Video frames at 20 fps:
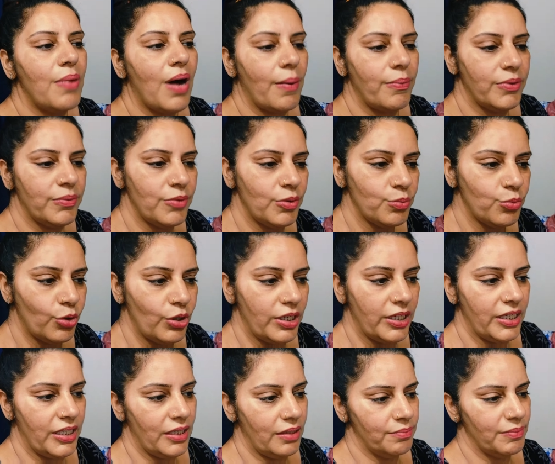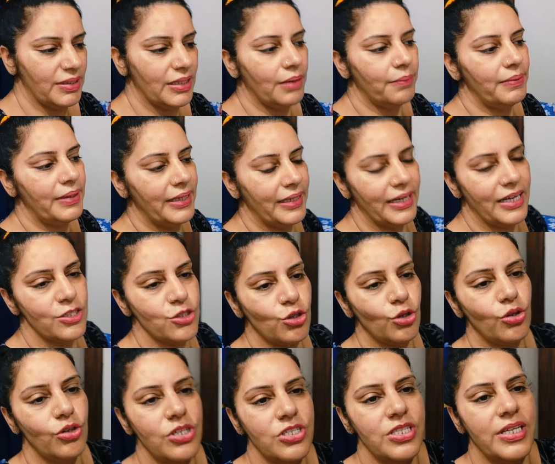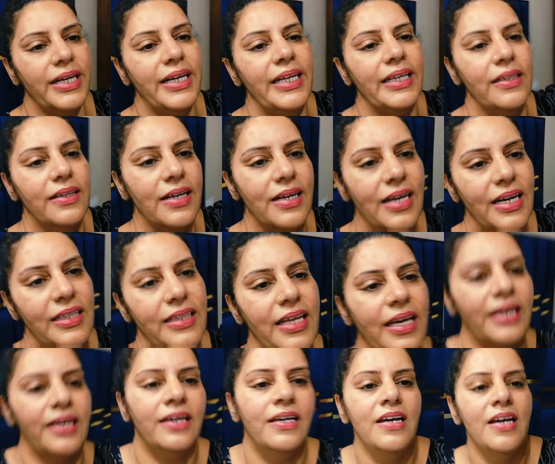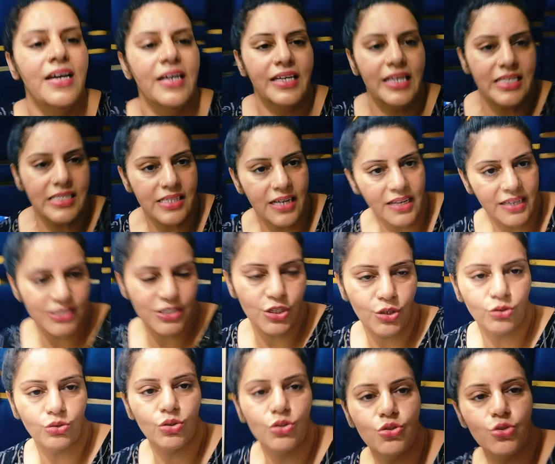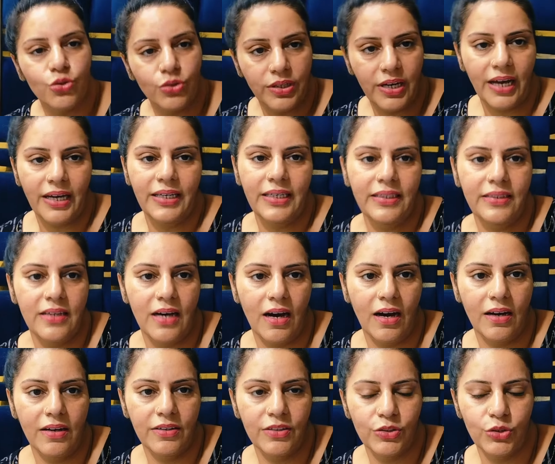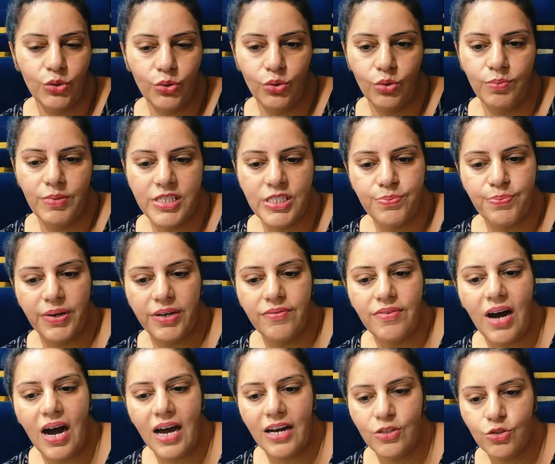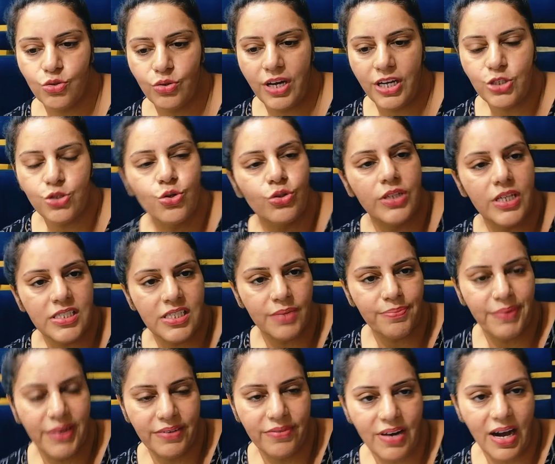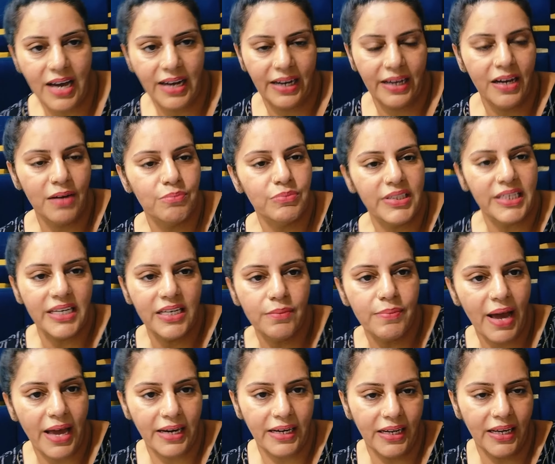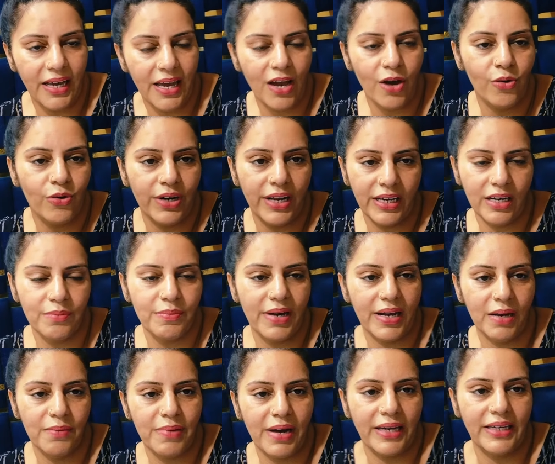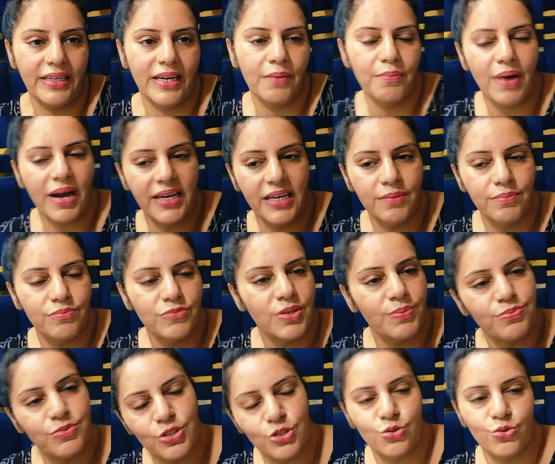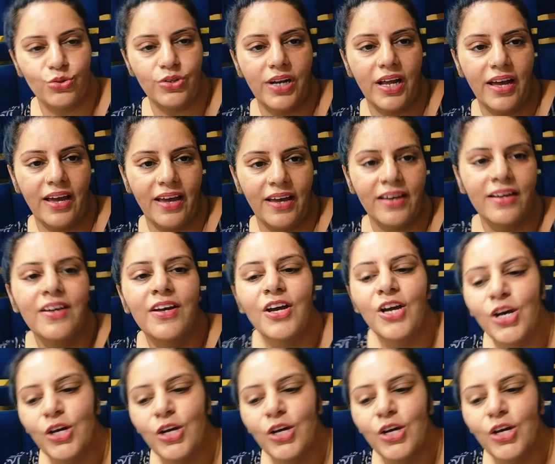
भाभी भी बोली मतलब ठीक है चलो रिश्ते ठीक करने थे किसी ना किसी को तो झुकना ही था तो बस परिवार जो है छोटा सा परिवार है हम तीन बहनें हैं और एक हमारा भाई है भाई हम सबसे छोटा है